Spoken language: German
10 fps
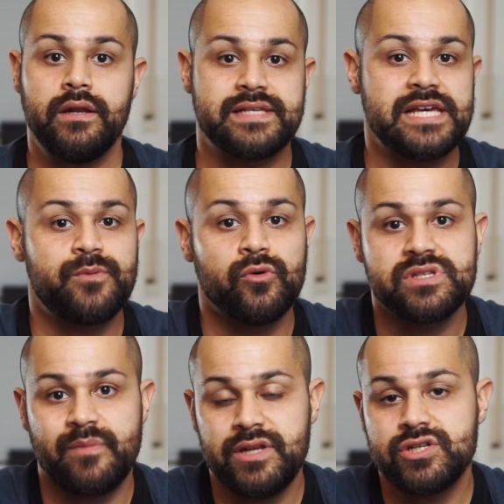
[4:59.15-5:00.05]
Das heißt, bei
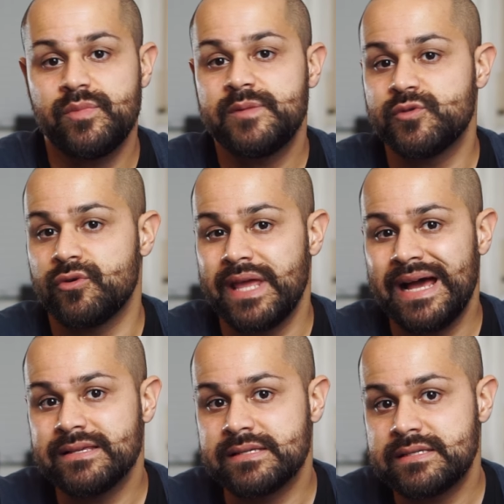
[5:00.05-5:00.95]
uns Menschen mit
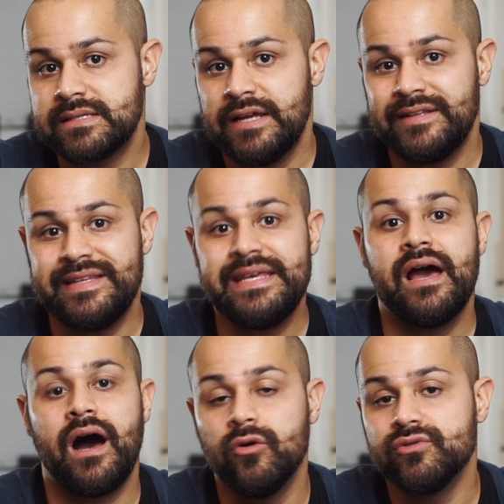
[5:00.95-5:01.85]
Psoriasis, die
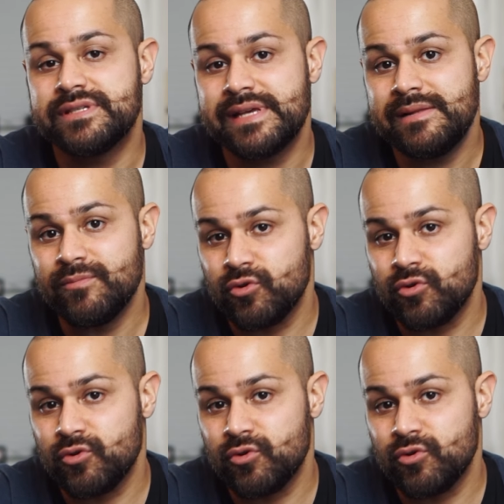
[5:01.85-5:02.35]
Hautzellen